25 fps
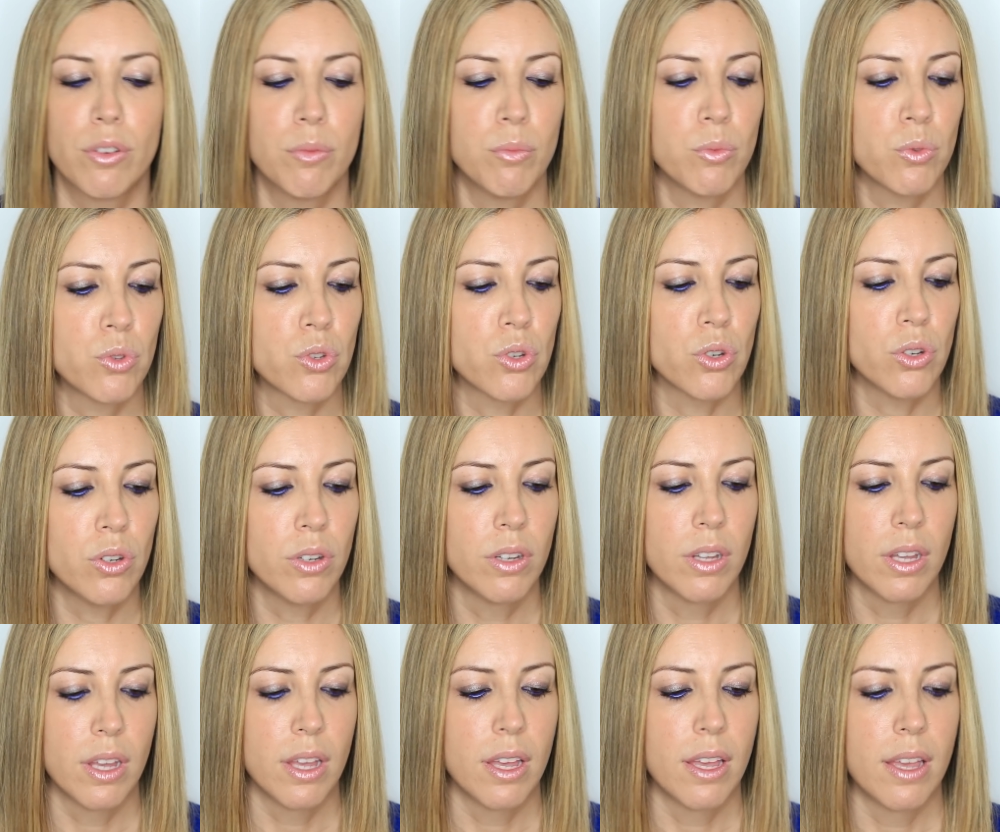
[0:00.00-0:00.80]
yo
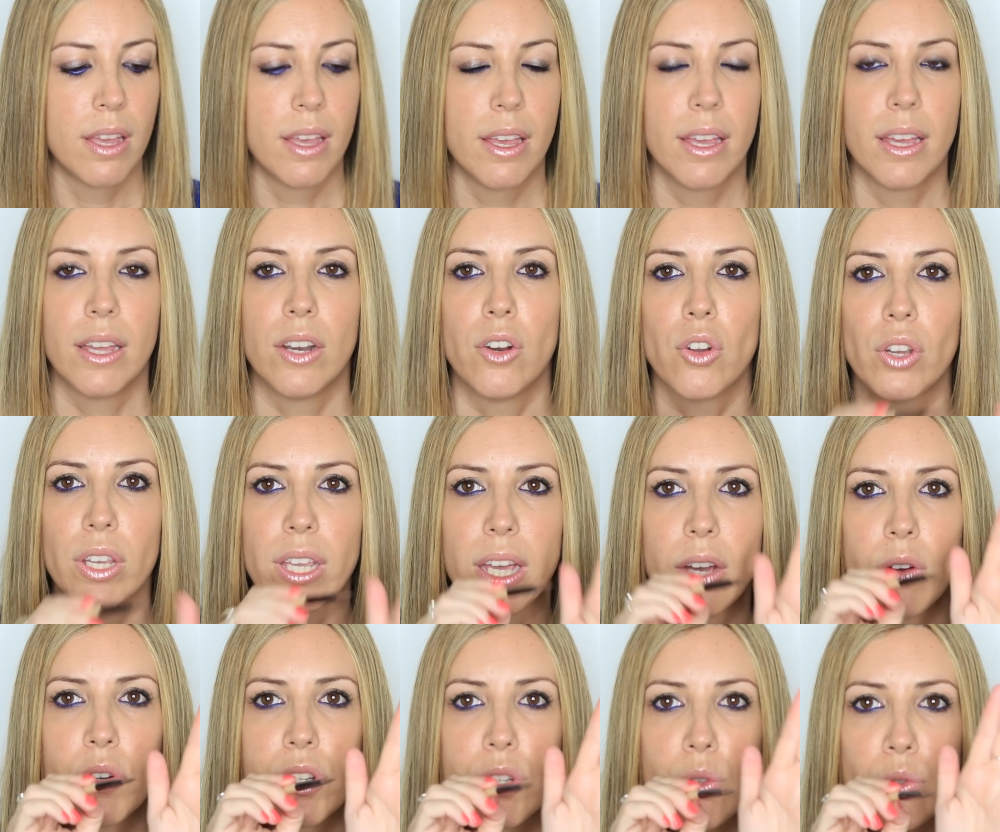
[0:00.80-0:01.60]
mucho, lo
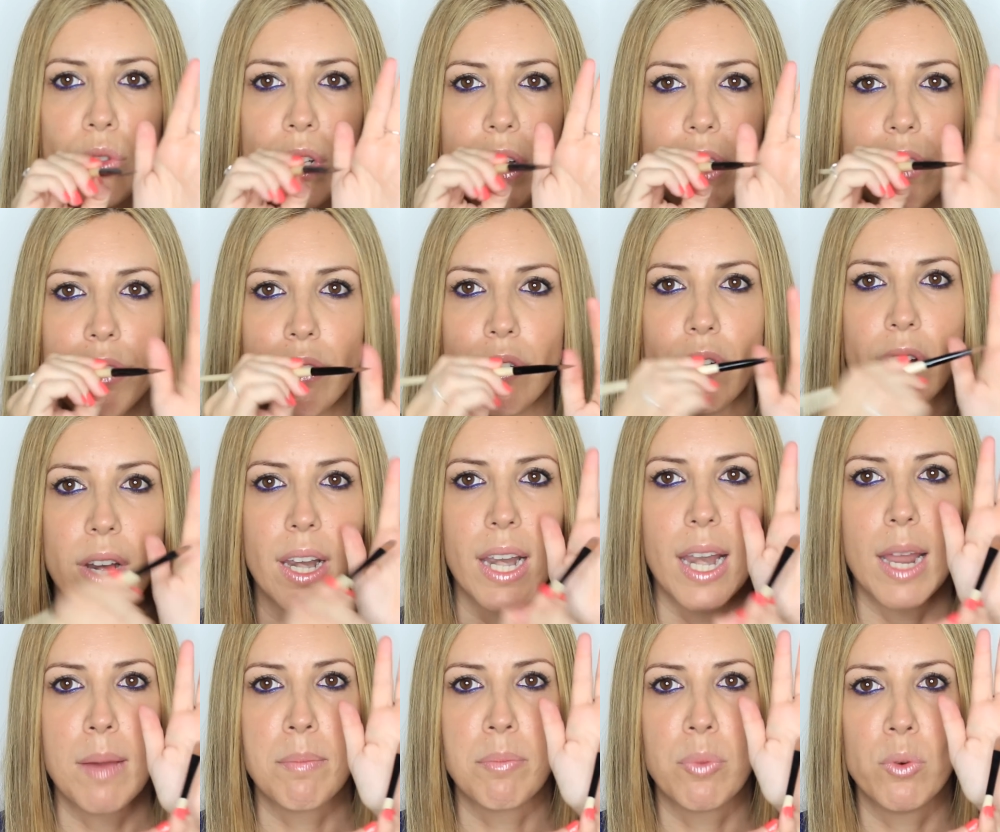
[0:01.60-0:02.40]
que hago es utilizo
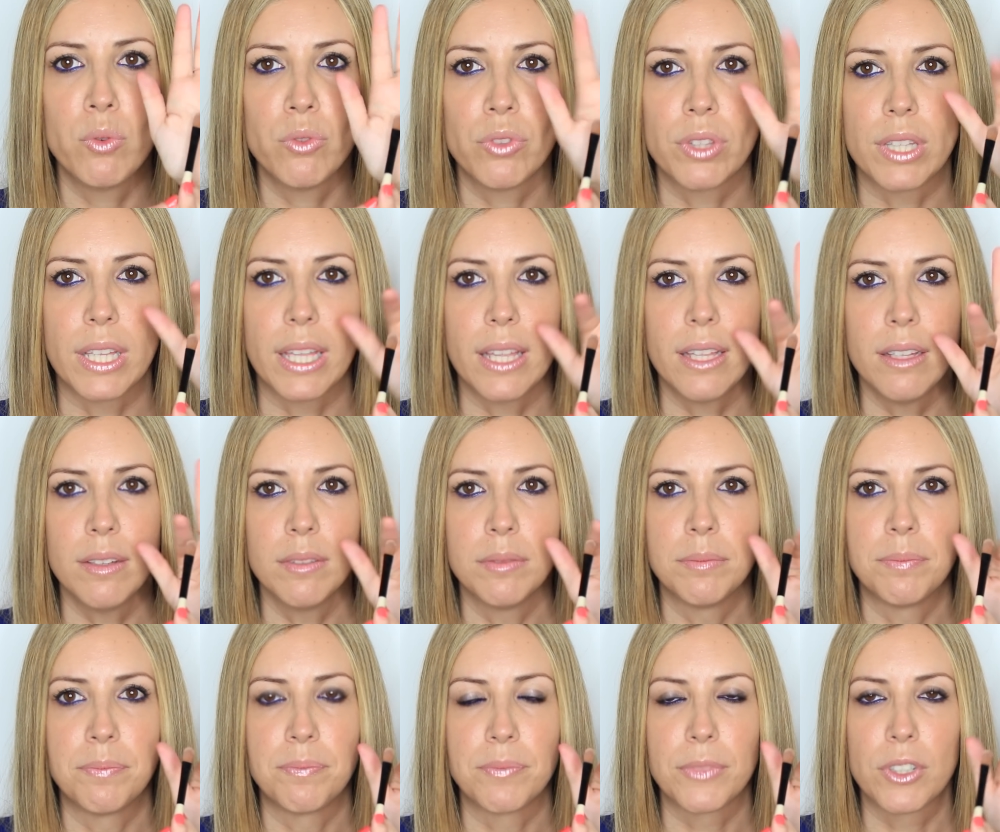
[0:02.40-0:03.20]
la punta
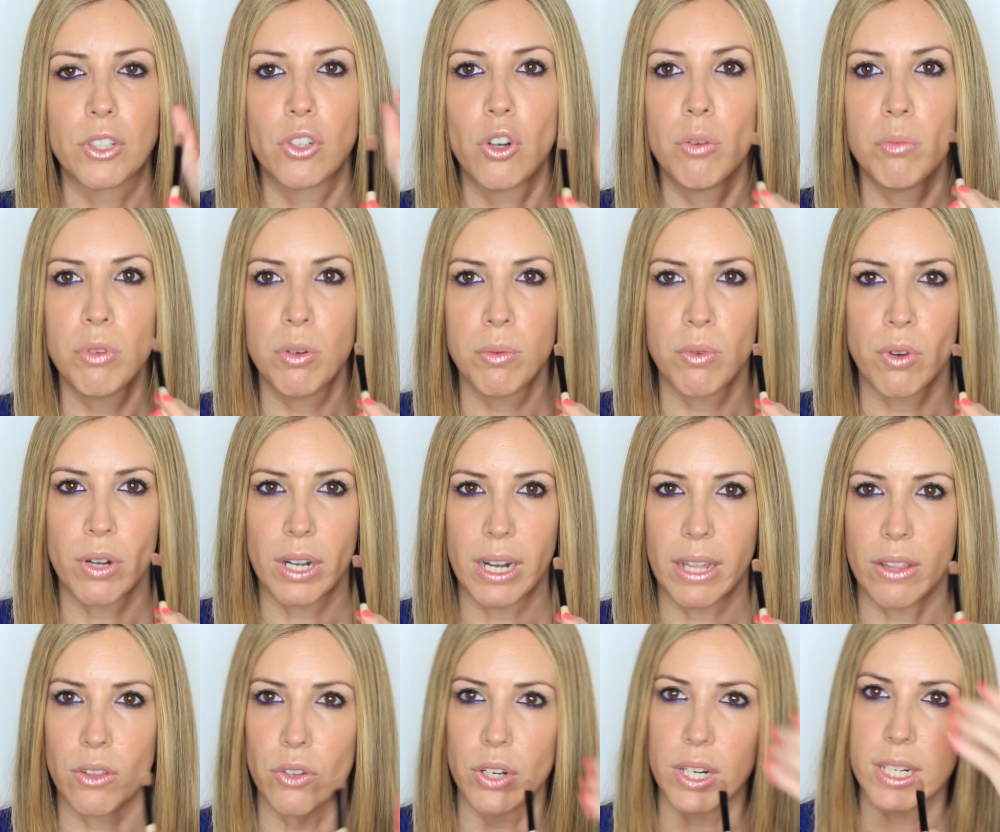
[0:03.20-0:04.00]
como
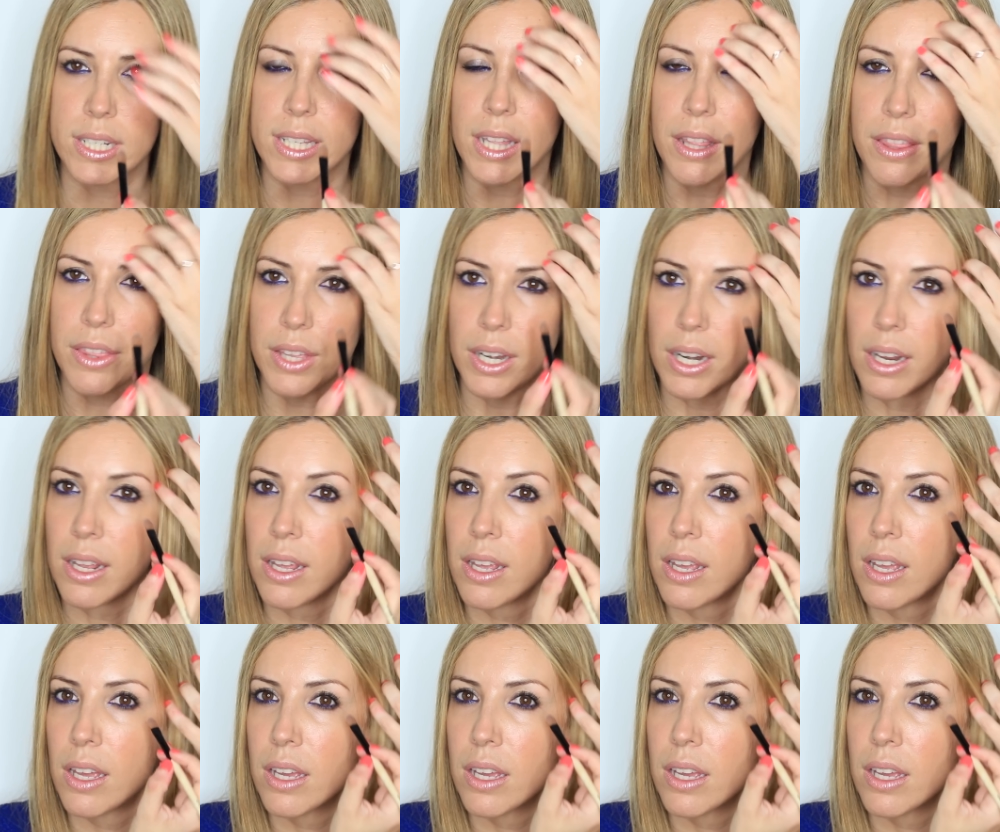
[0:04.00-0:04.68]
borrador, es decir,